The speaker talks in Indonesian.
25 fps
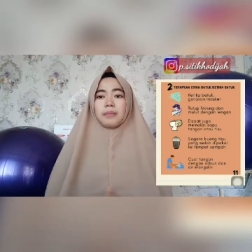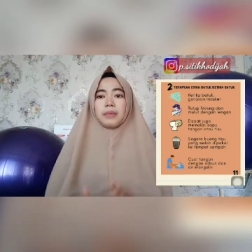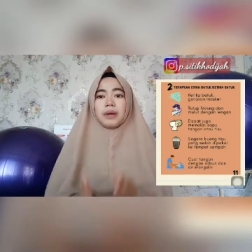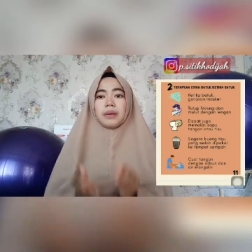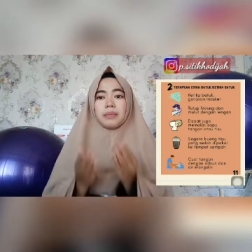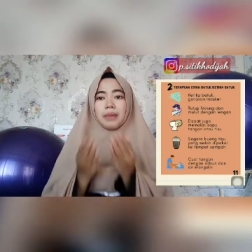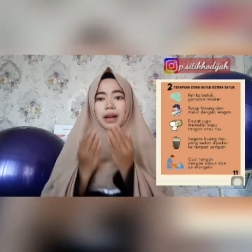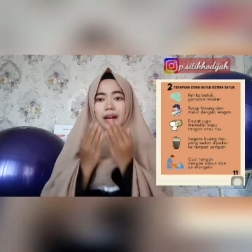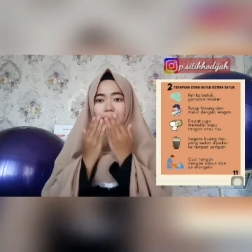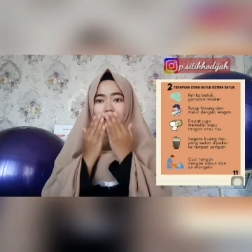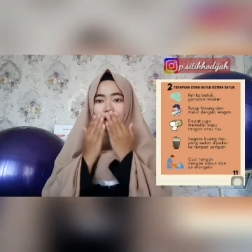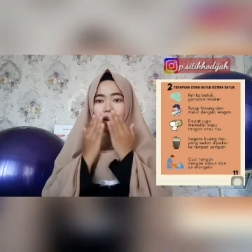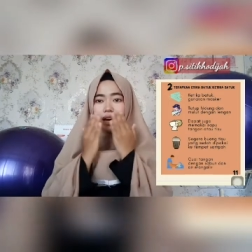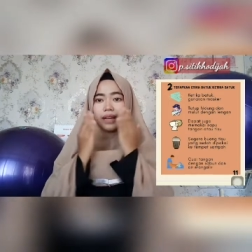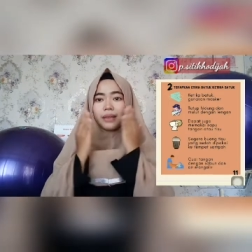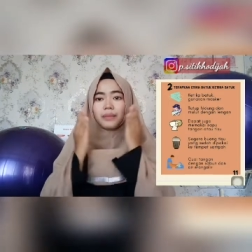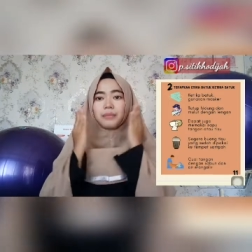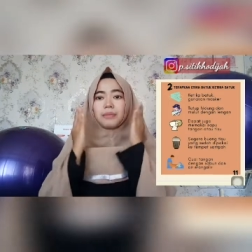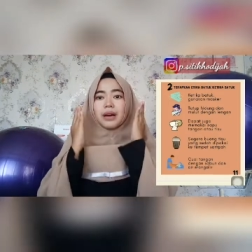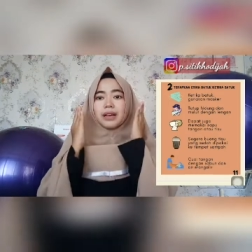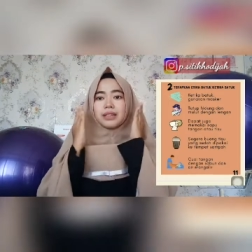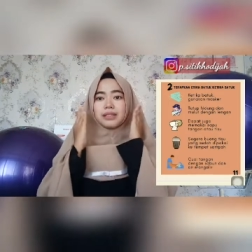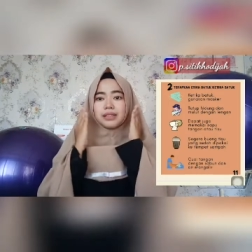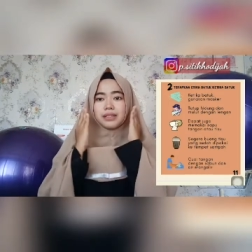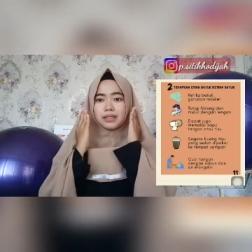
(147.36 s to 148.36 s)
memakai
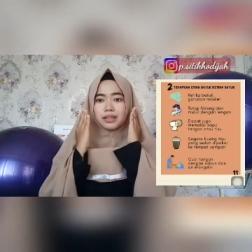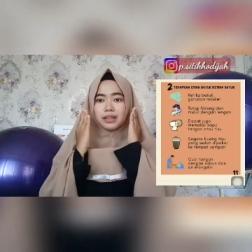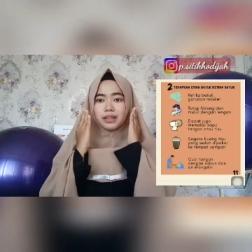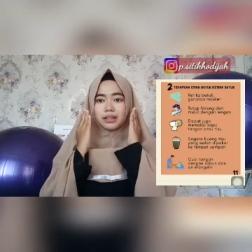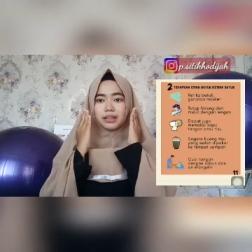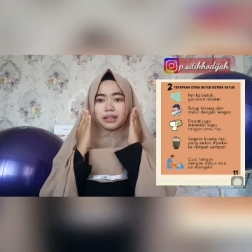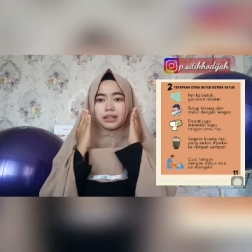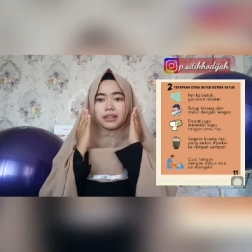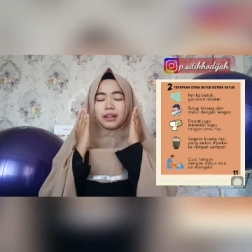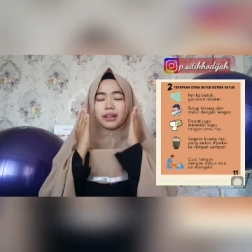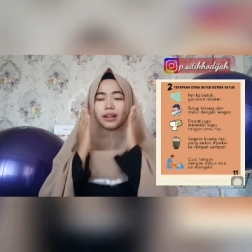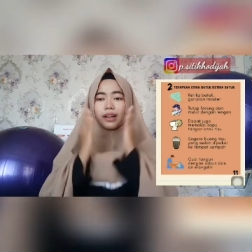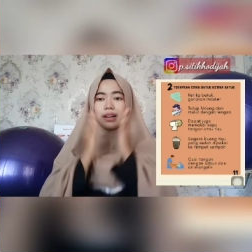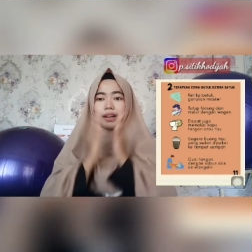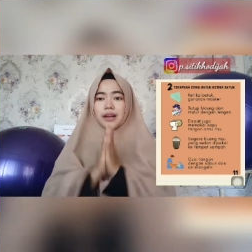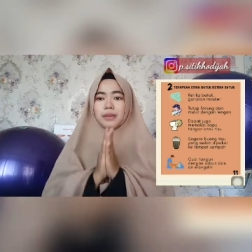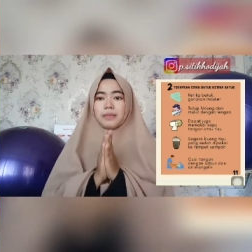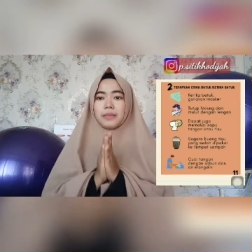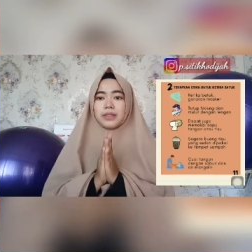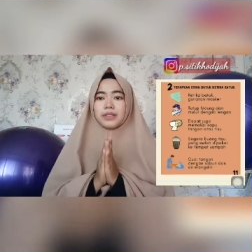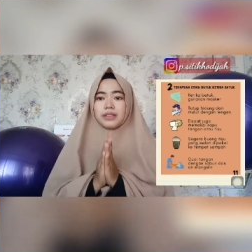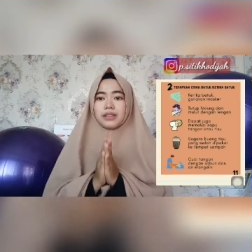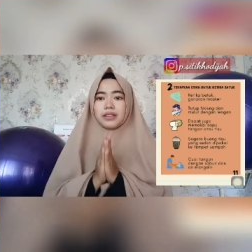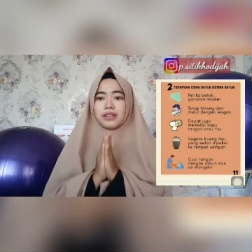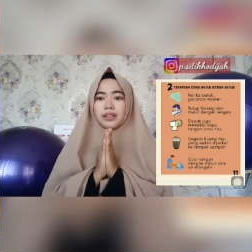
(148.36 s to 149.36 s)
masker
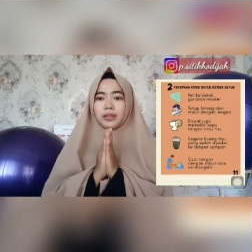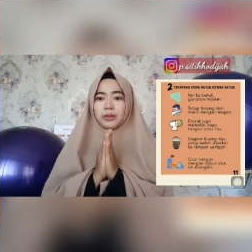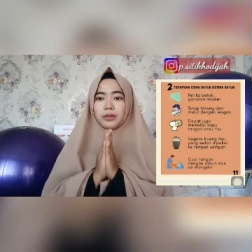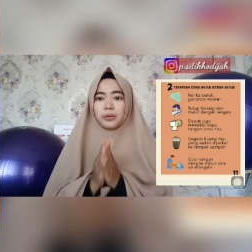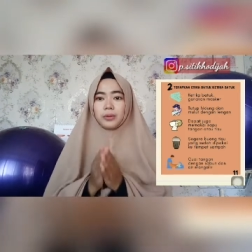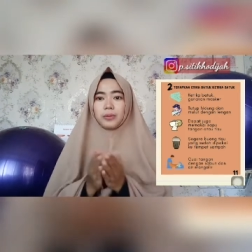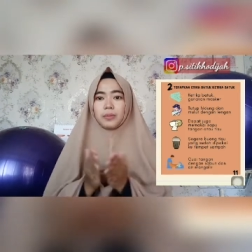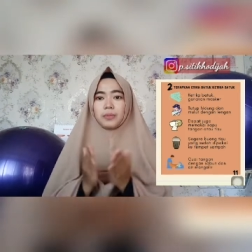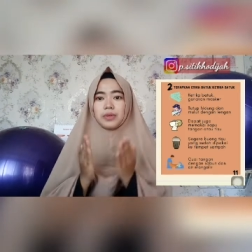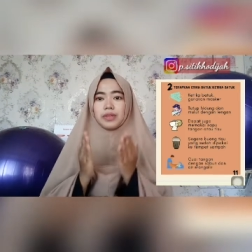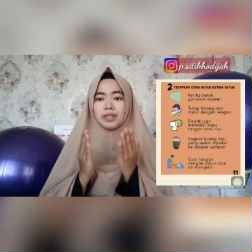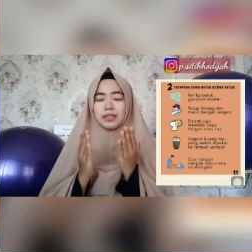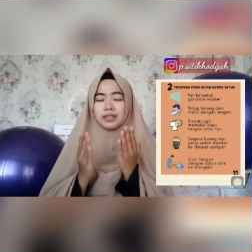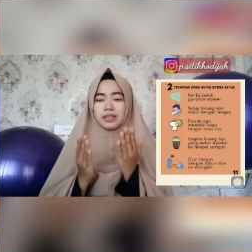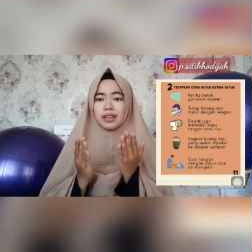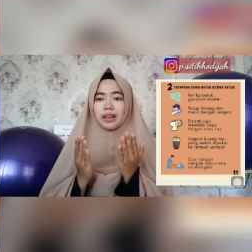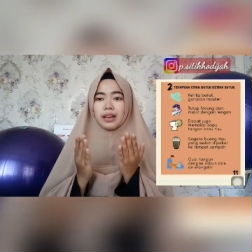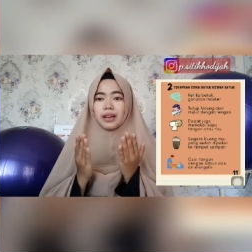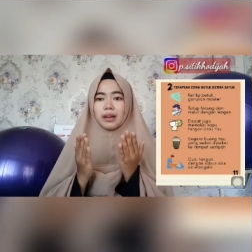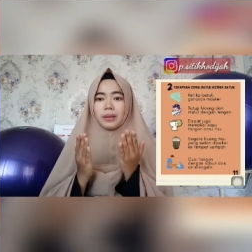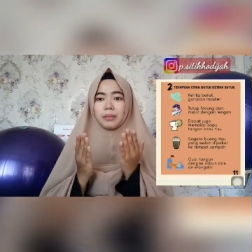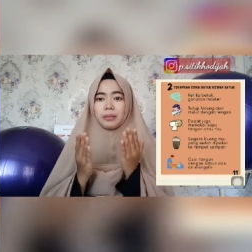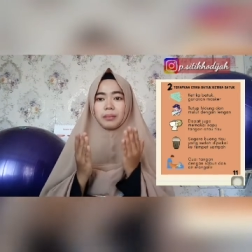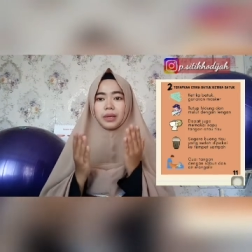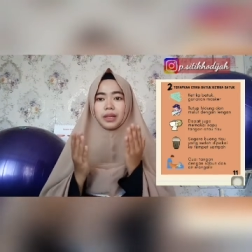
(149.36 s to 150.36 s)
karena masker itu
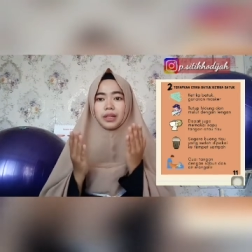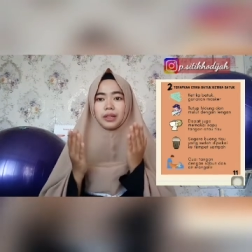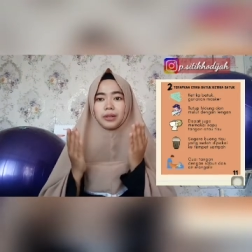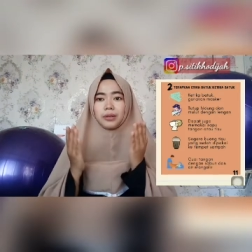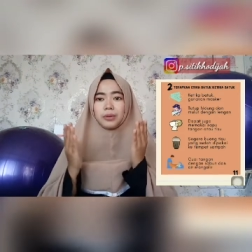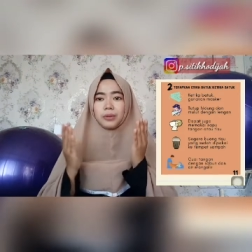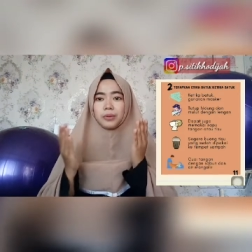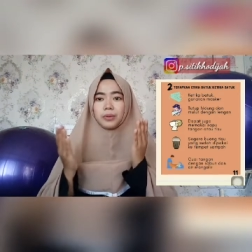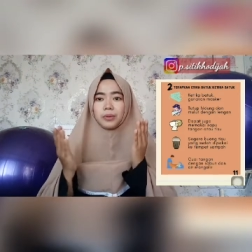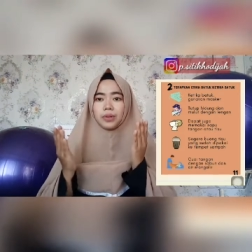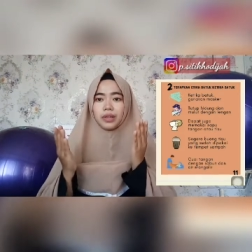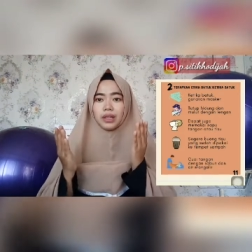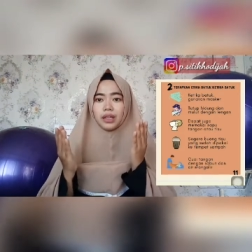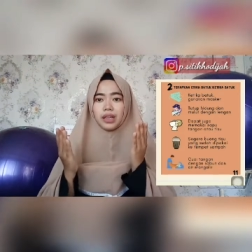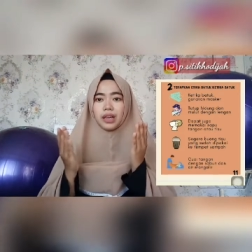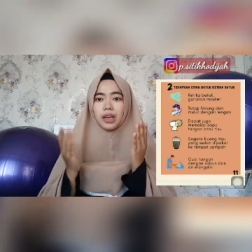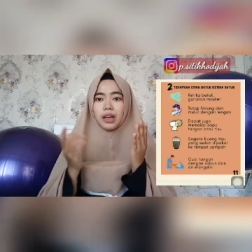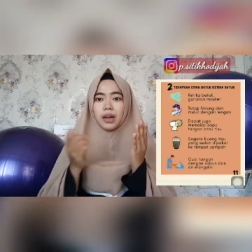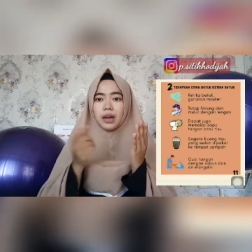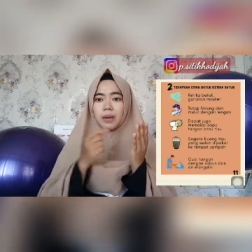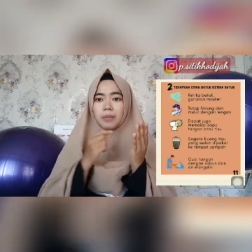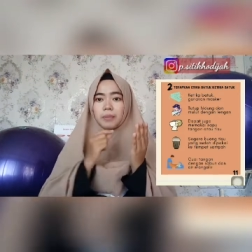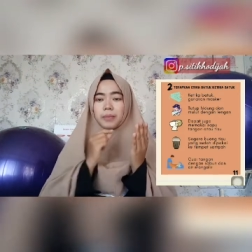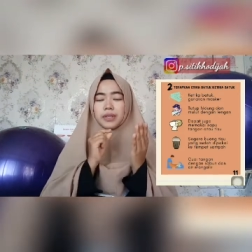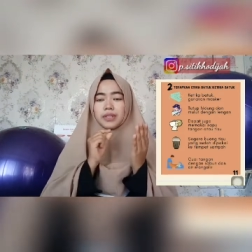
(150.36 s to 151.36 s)
bisa
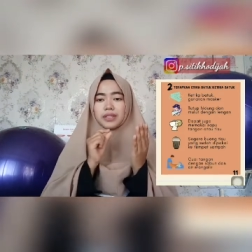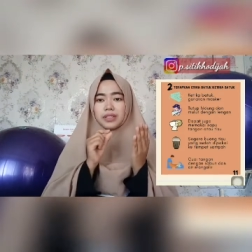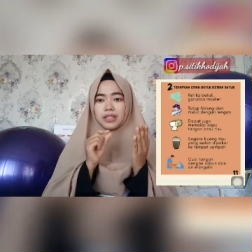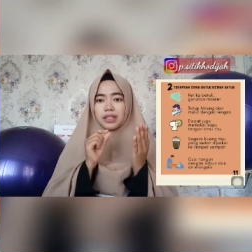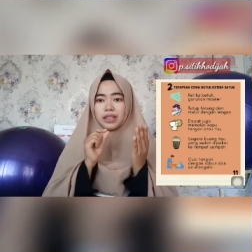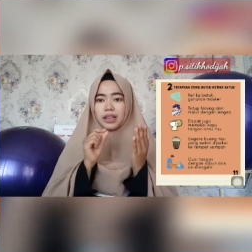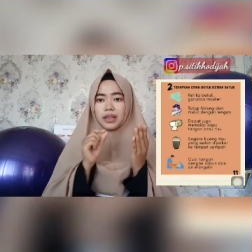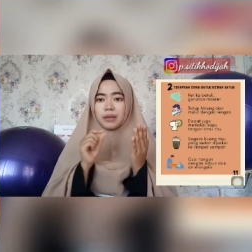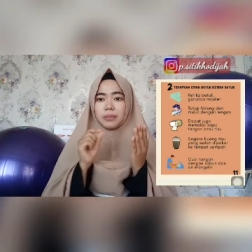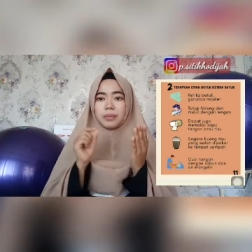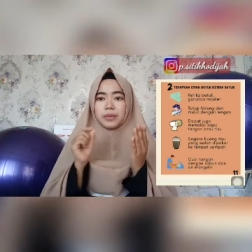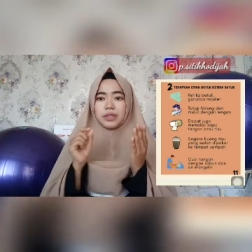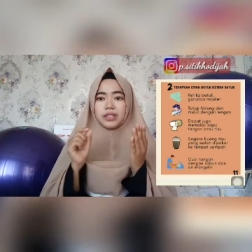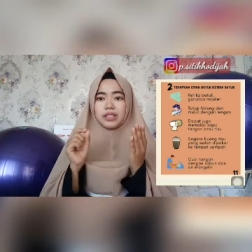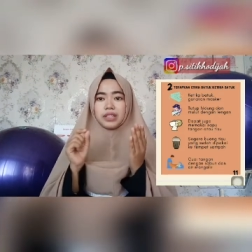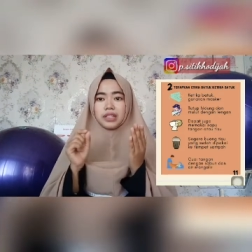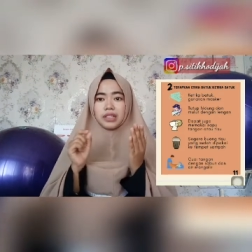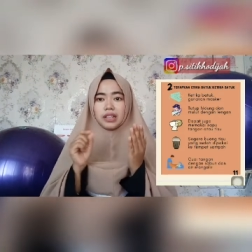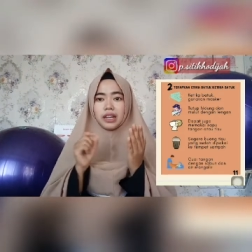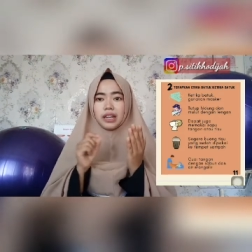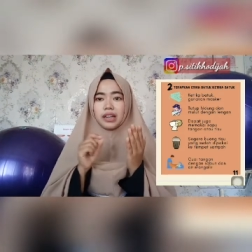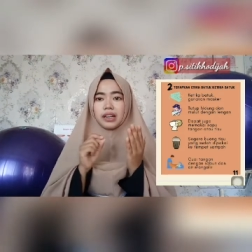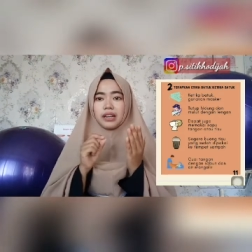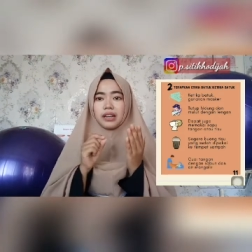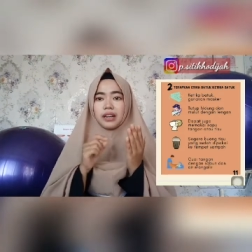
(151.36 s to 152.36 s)
melindungi
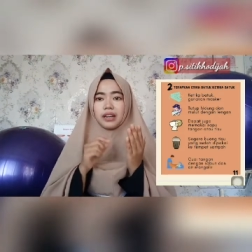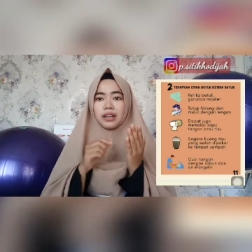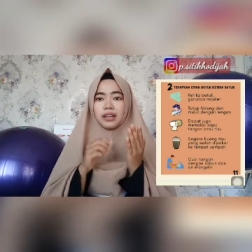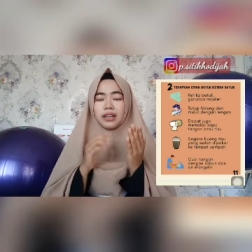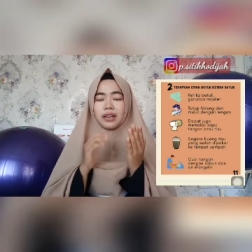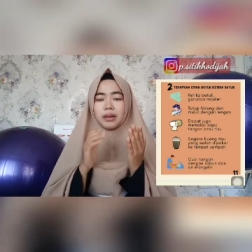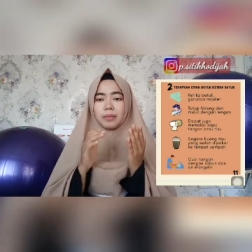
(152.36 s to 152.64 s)
percikan-percikan